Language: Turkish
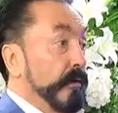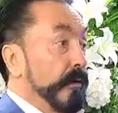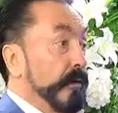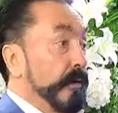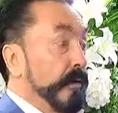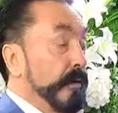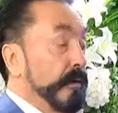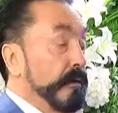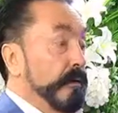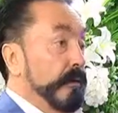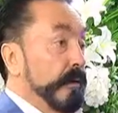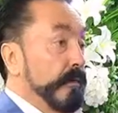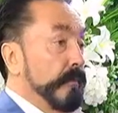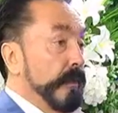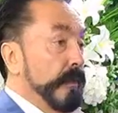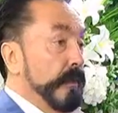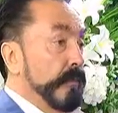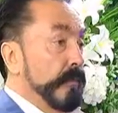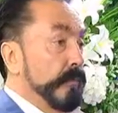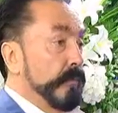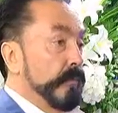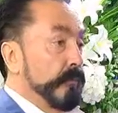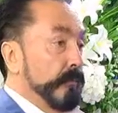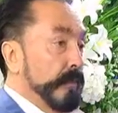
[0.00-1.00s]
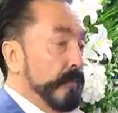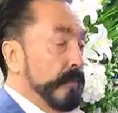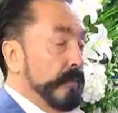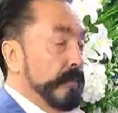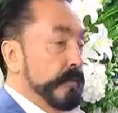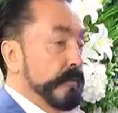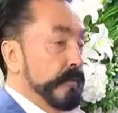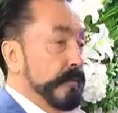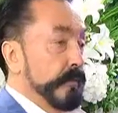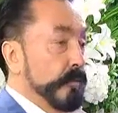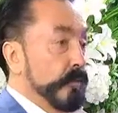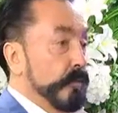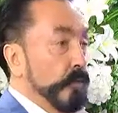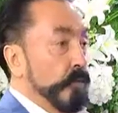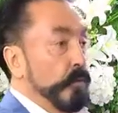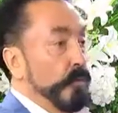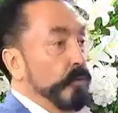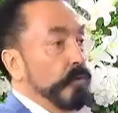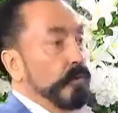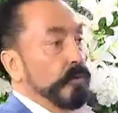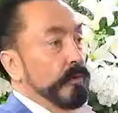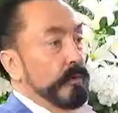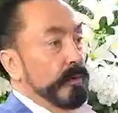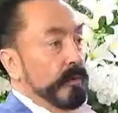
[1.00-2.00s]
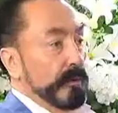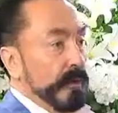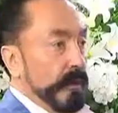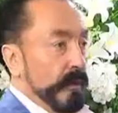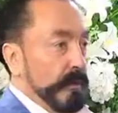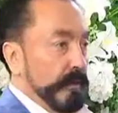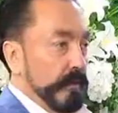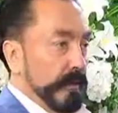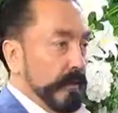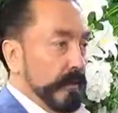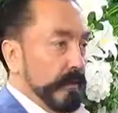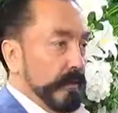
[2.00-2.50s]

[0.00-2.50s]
Adamların bir kısmının umurunda dahi değil.